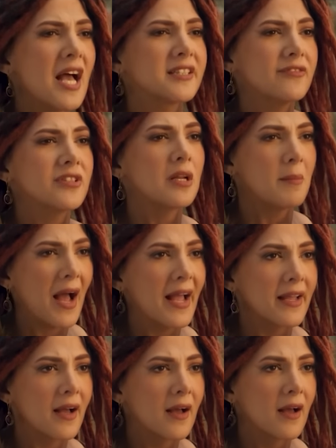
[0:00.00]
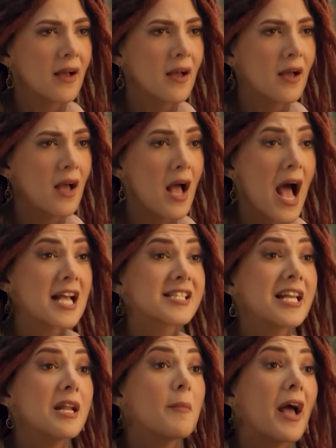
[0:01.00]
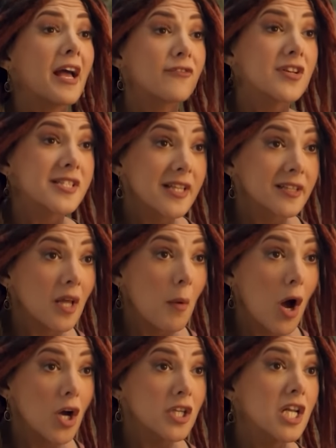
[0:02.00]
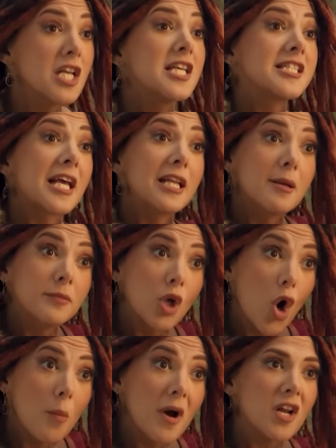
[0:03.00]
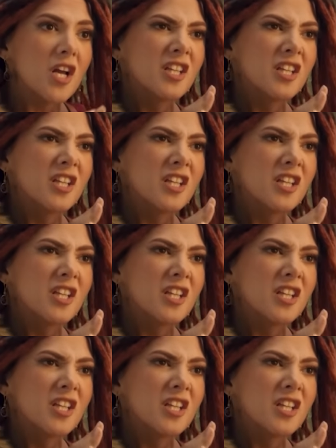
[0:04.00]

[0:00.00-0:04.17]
هتفضل معايا اسلم اخر فصل لطمعان يسلمني عمر